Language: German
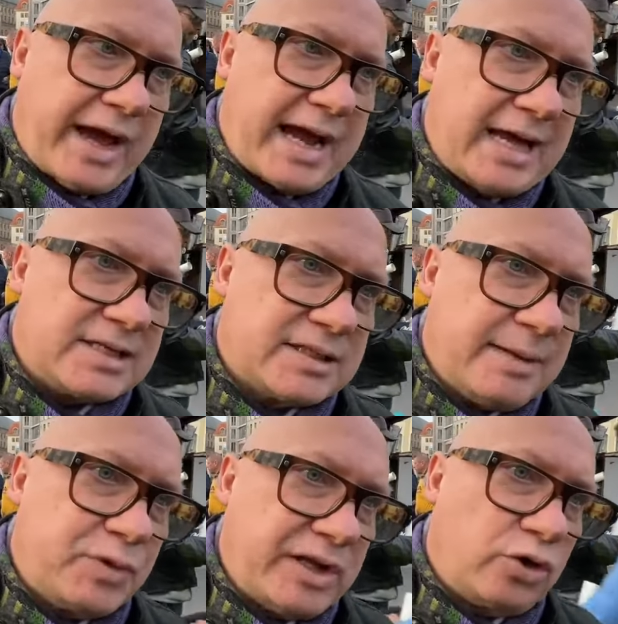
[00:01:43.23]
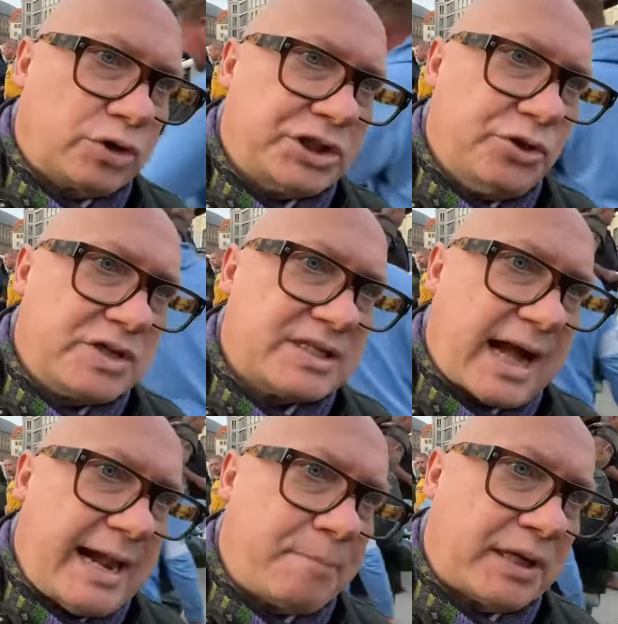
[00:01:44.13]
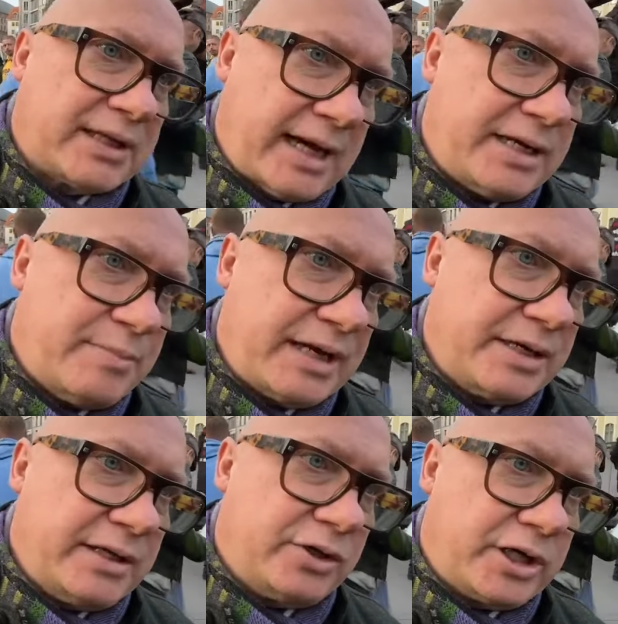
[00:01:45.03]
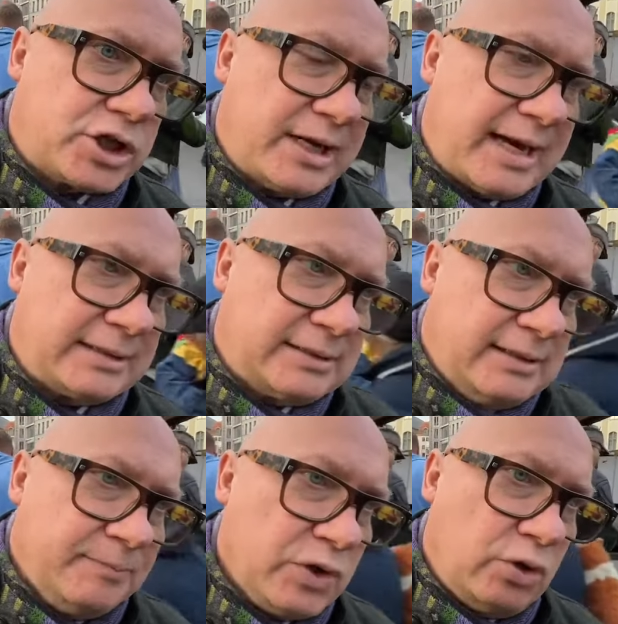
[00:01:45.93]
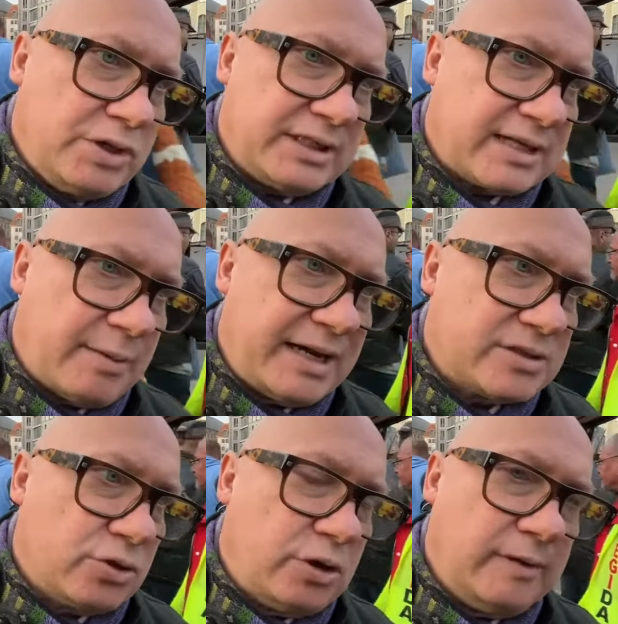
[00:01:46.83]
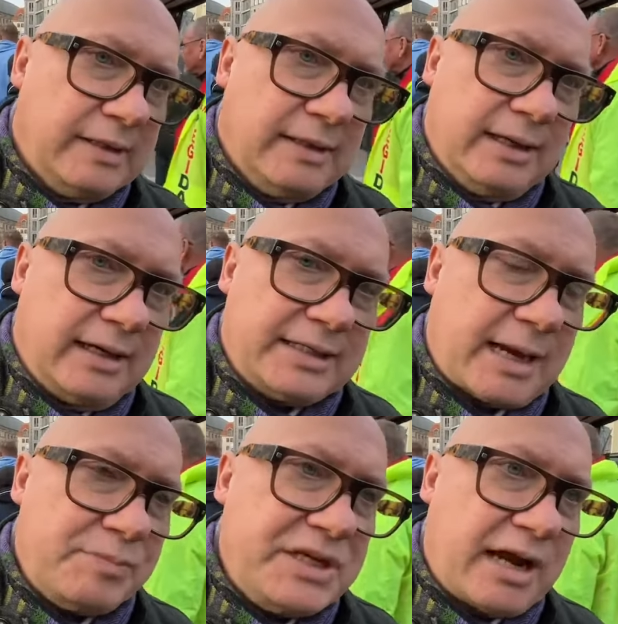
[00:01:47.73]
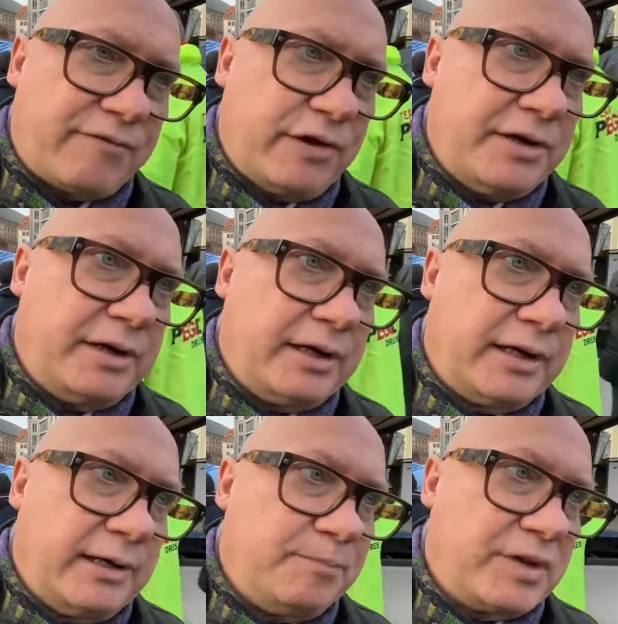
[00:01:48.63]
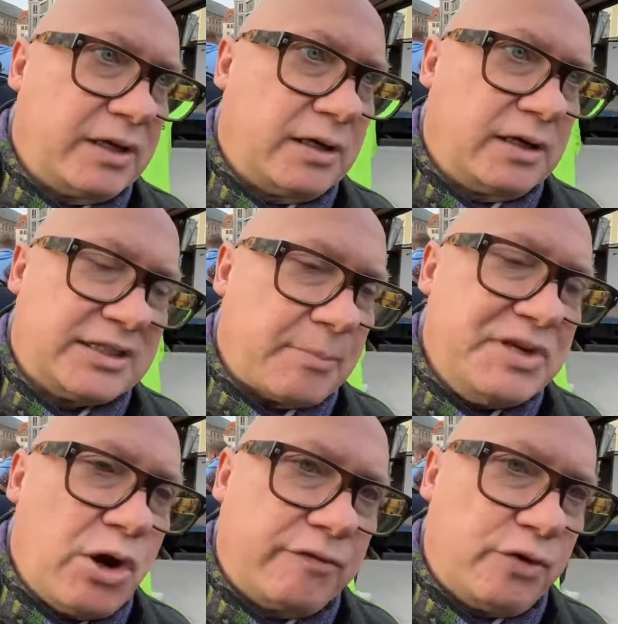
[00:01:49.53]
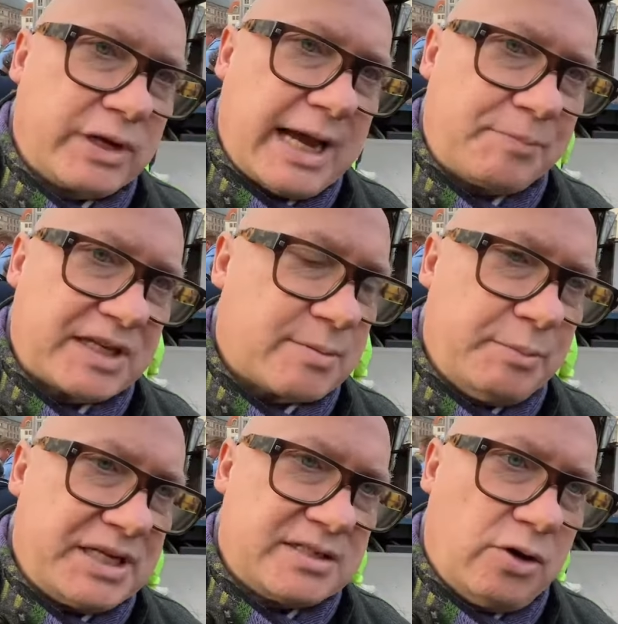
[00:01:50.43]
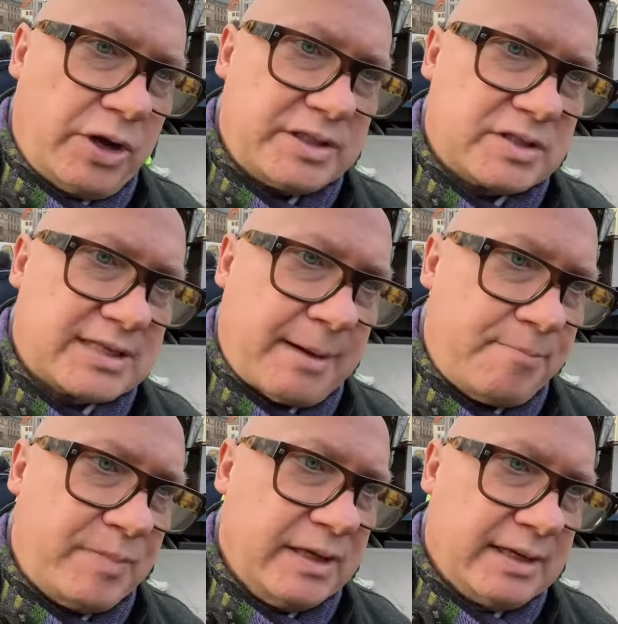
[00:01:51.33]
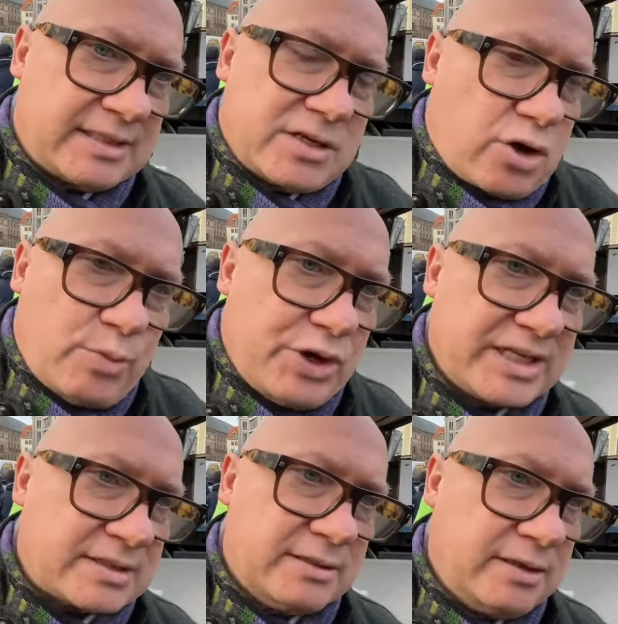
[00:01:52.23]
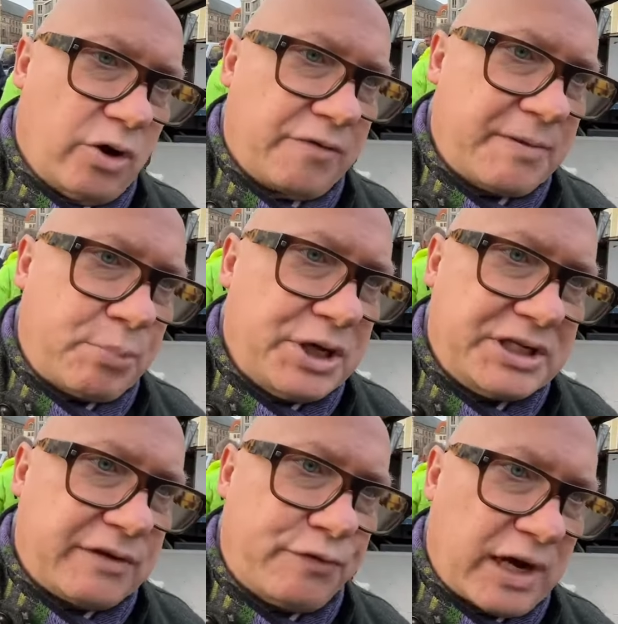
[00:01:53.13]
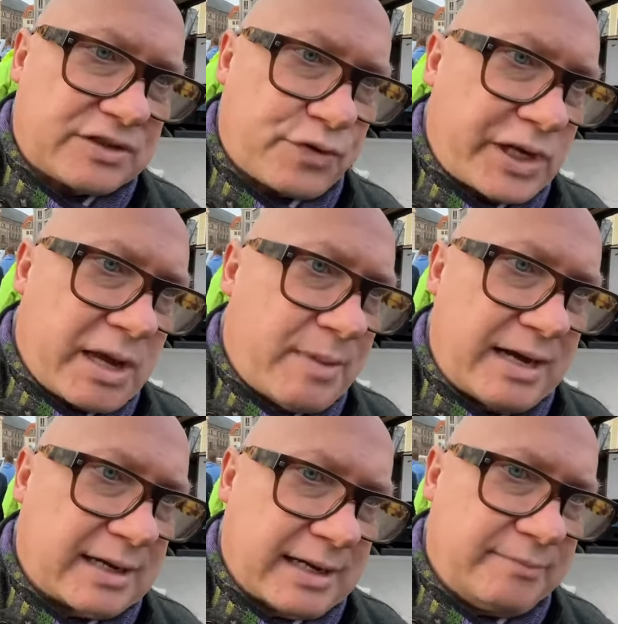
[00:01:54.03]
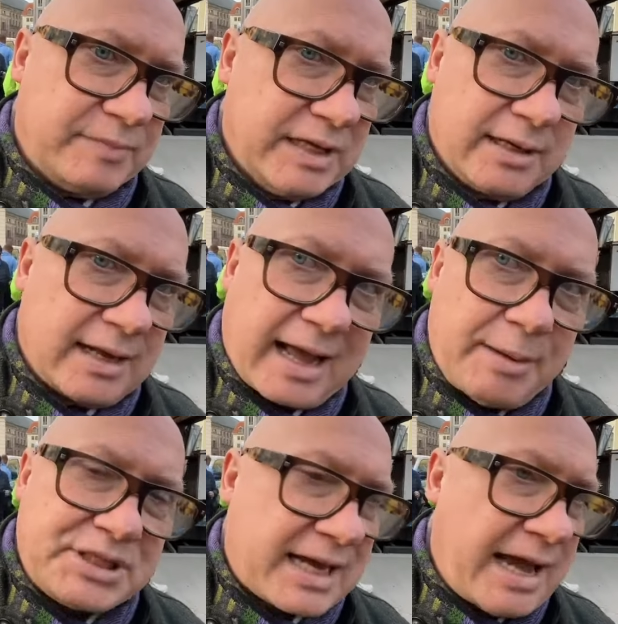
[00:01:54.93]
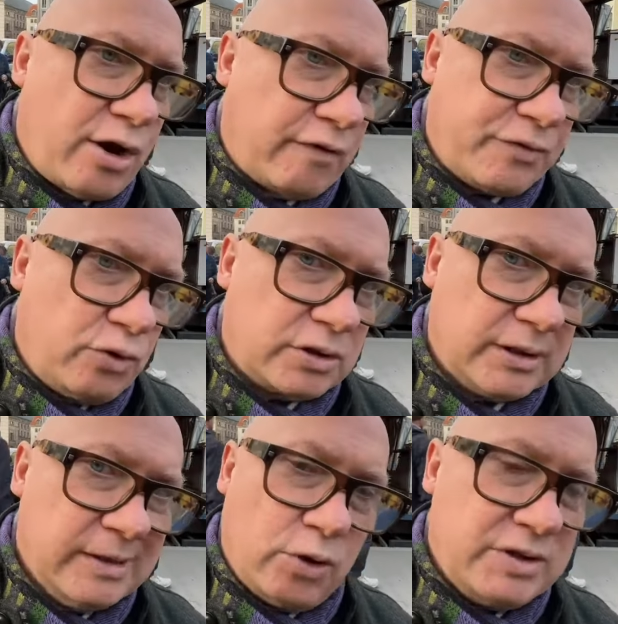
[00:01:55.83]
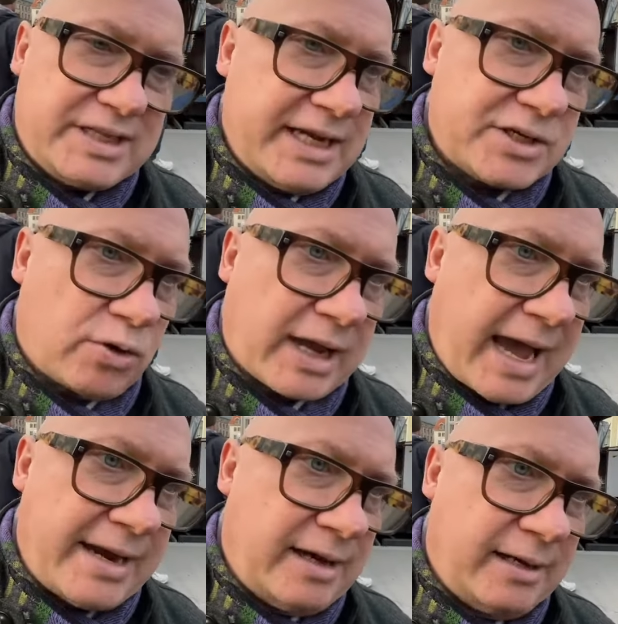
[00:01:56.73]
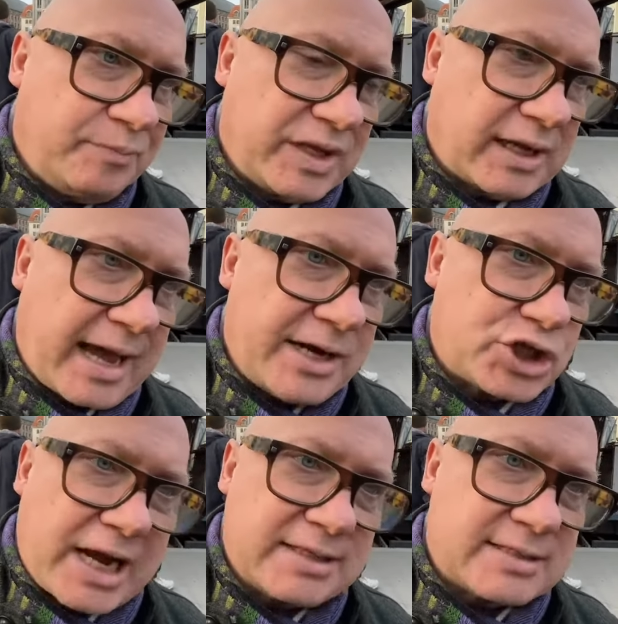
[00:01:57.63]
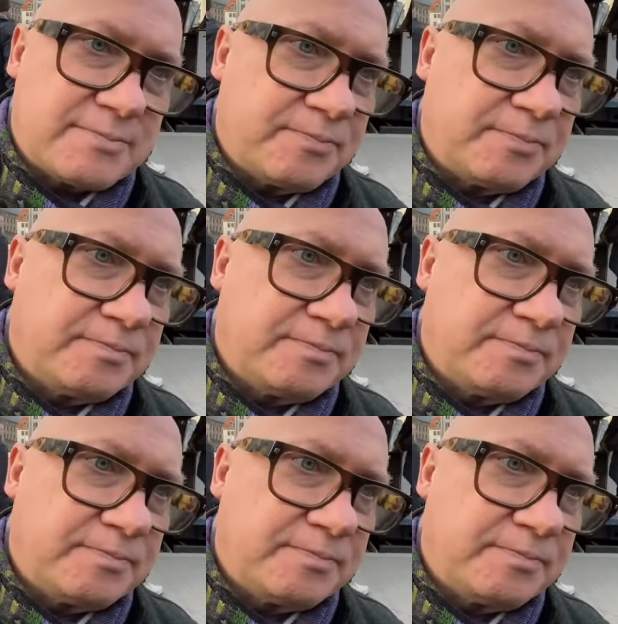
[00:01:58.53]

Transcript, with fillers: Naja, es ist eben dann doch die jüngste Altpartei, die man hier in Deutschland hat. Und ich sage mal so, äh, ich habe nie davon, ähm, äh, ich habe nie Hoffnung gehabt, dass man mit diesen Leuten zusammen, das sind Kommunisten, irgendwie Politik für das Volk hier machen kann. Habe ich keine Hoffnung und sehe ich auch keine, keine Chance.